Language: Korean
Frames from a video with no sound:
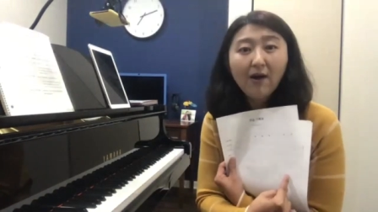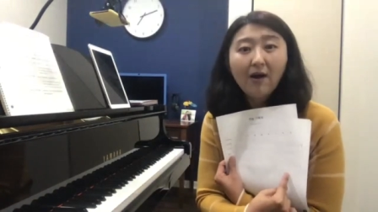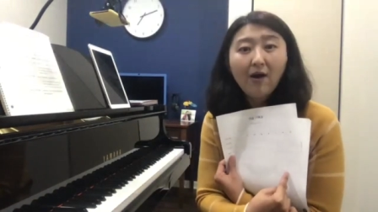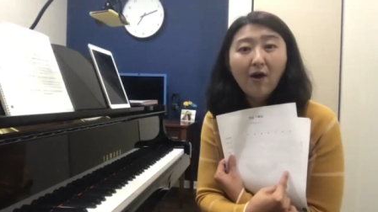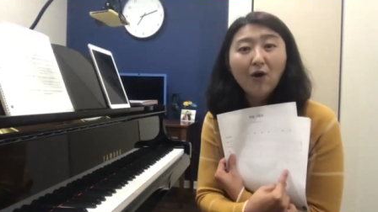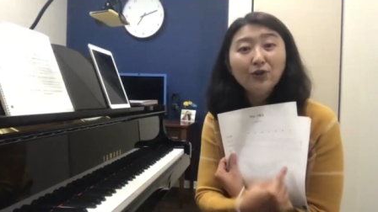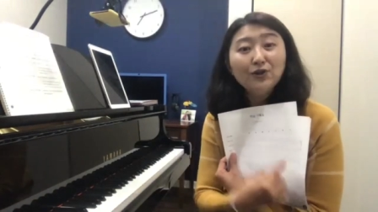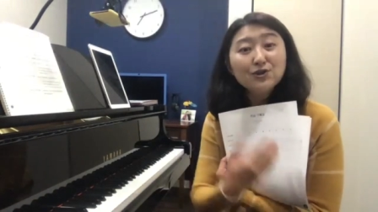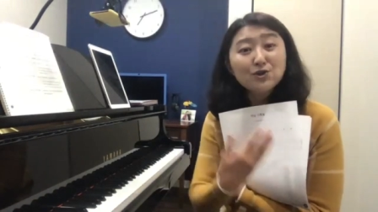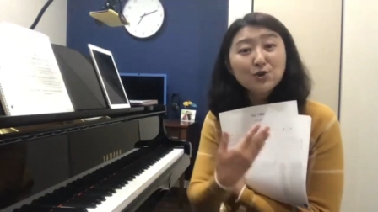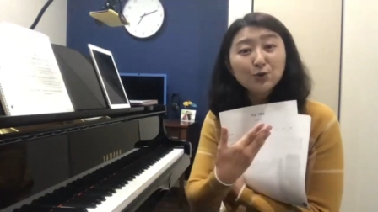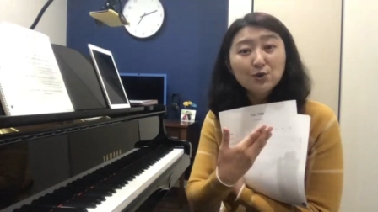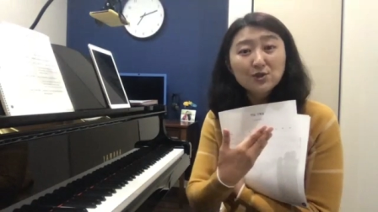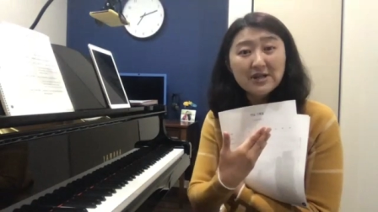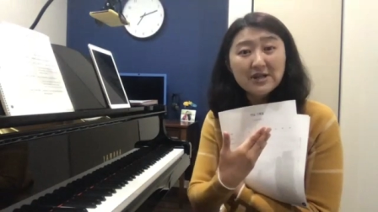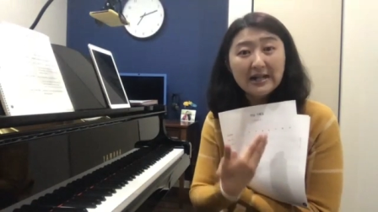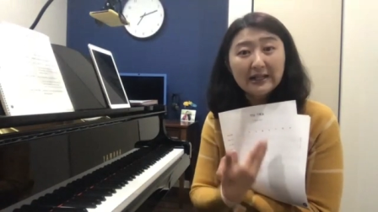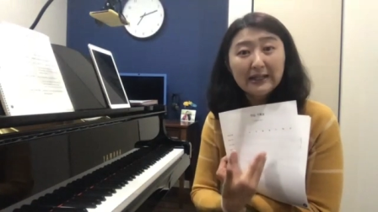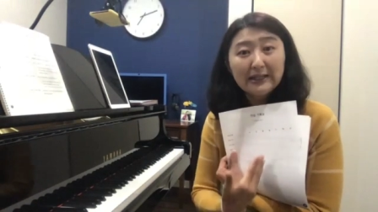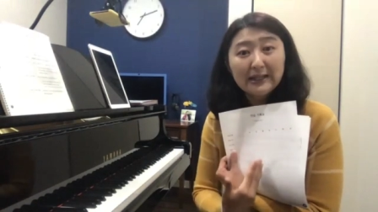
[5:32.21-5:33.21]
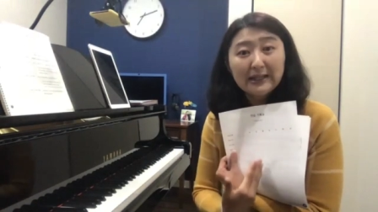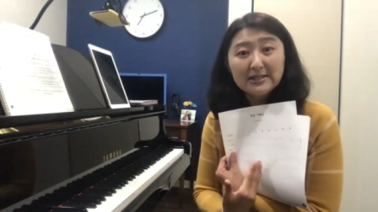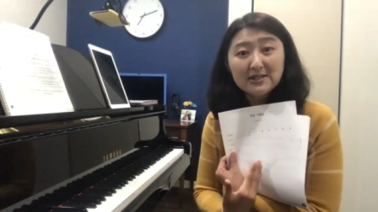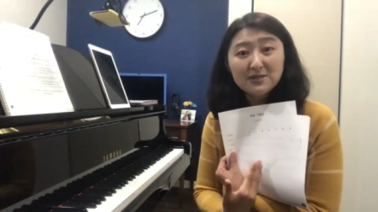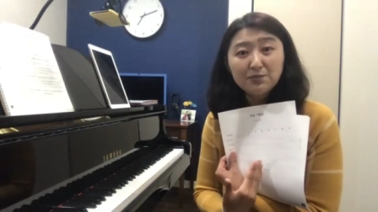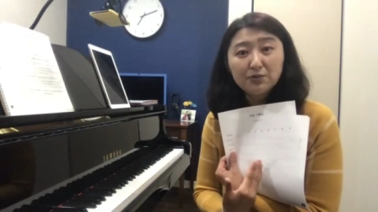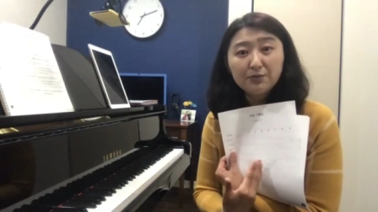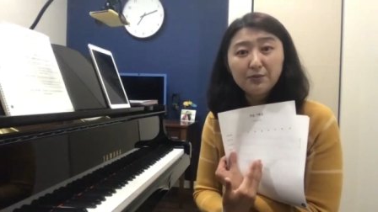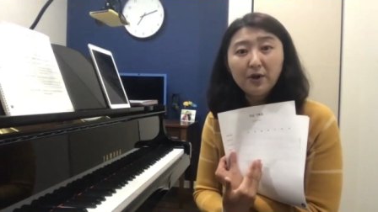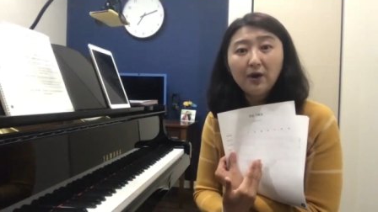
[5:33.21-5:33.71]
어느 정도 잘 된다
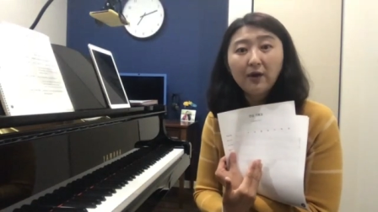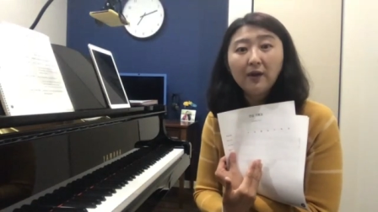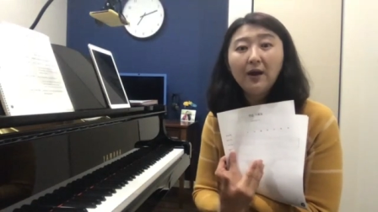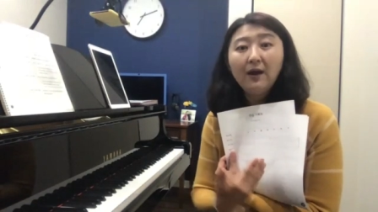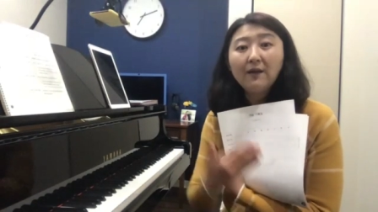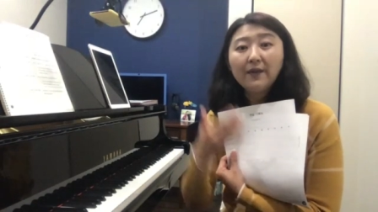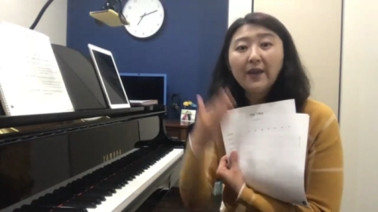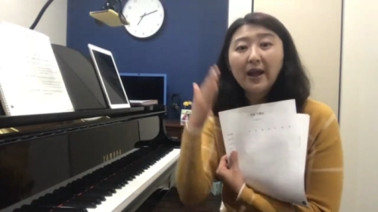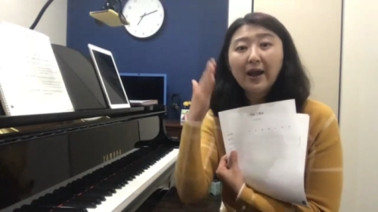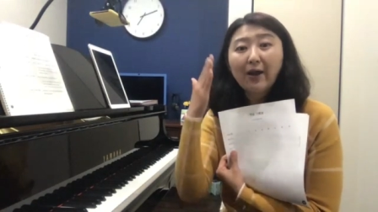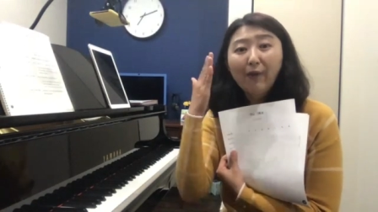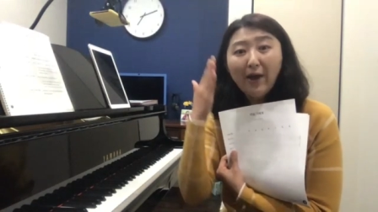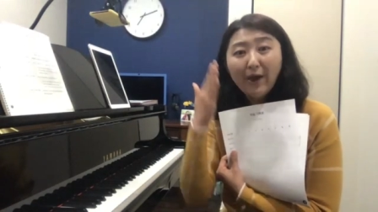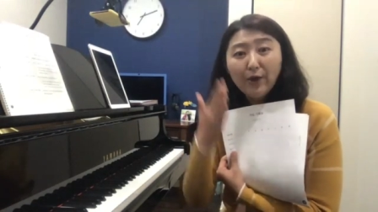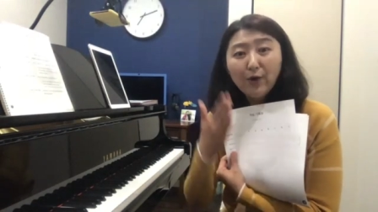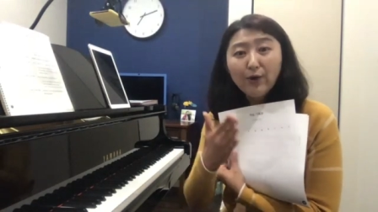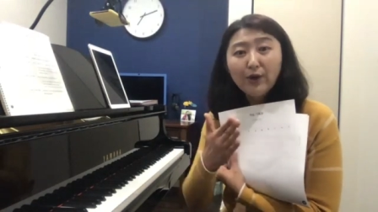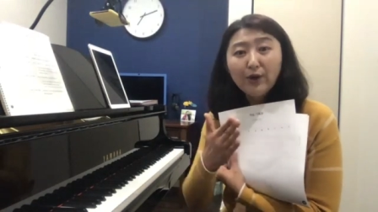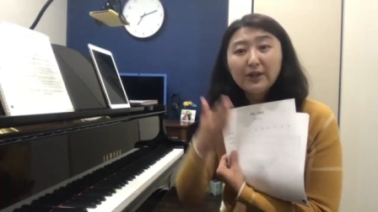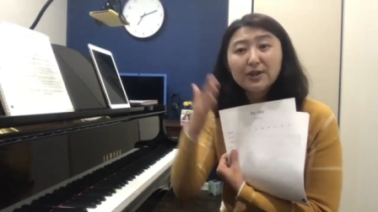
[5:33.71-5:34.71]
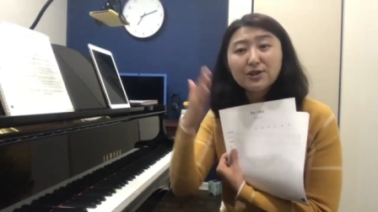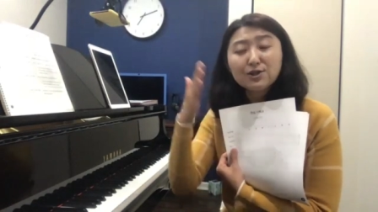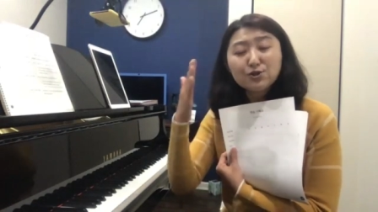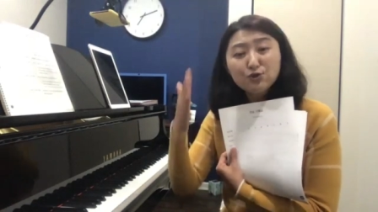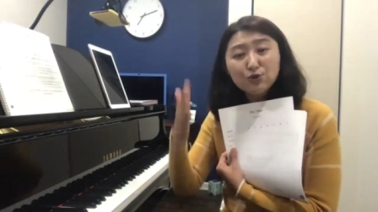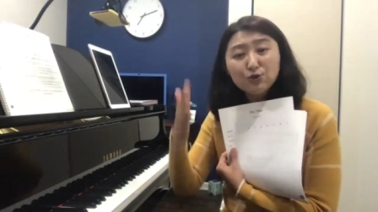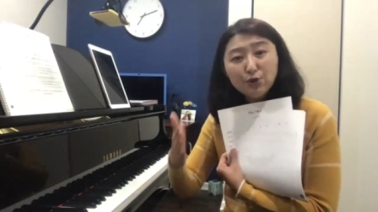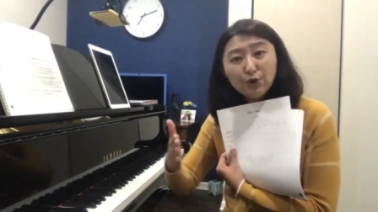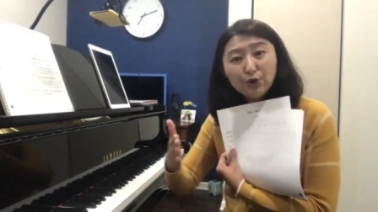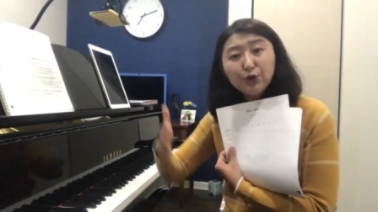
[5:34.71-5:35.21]
싶으면 내가 화요일이든
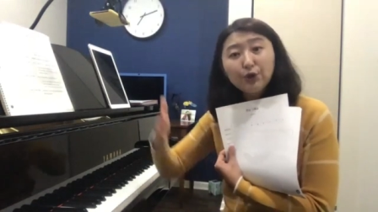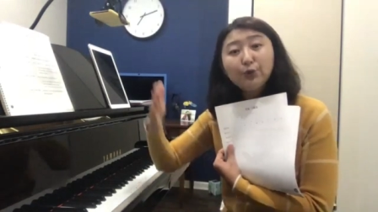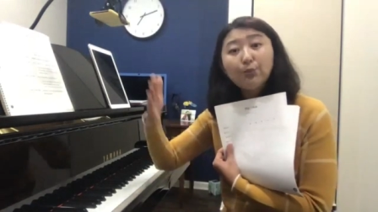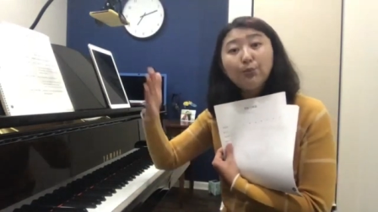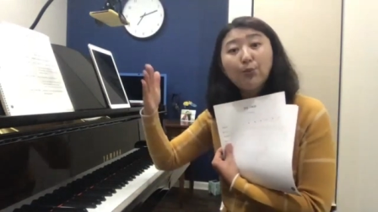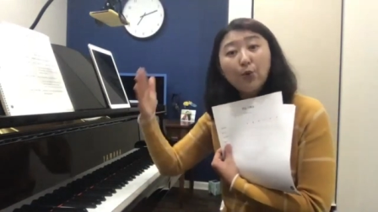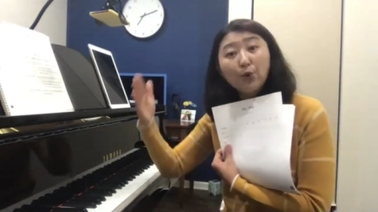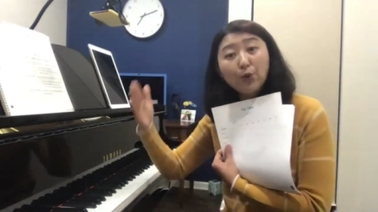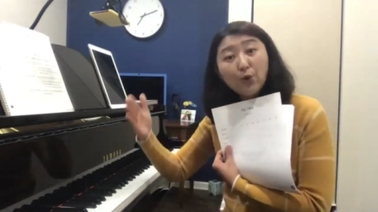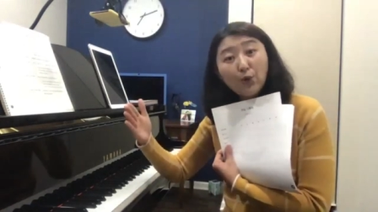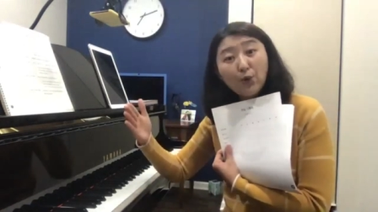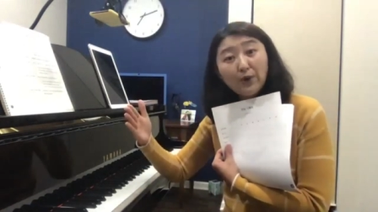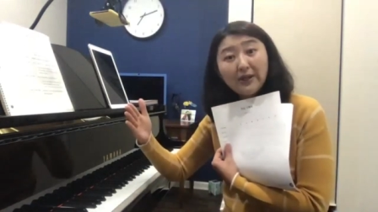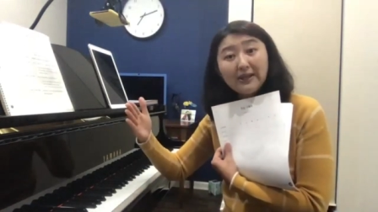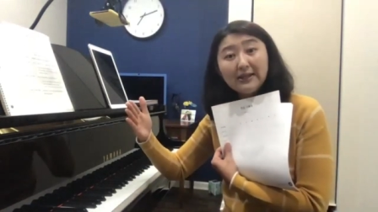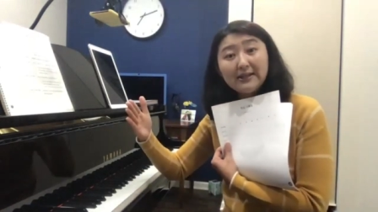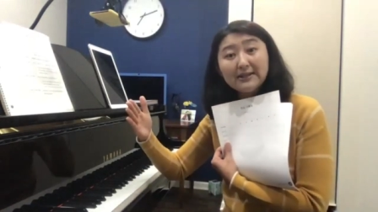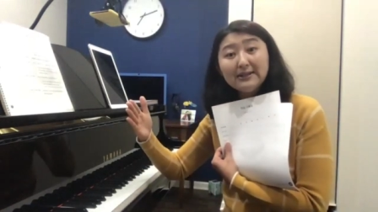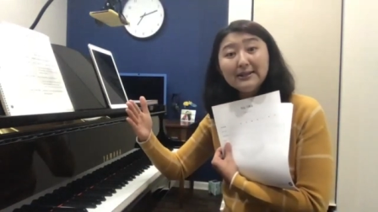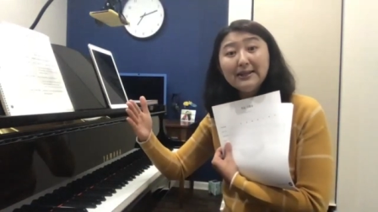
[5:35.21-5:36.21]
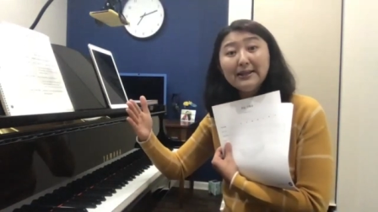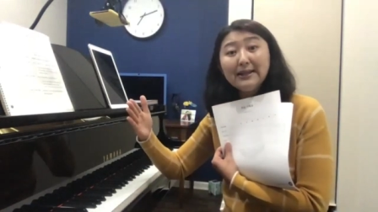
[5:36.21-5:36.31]
수요일이든 목요일이든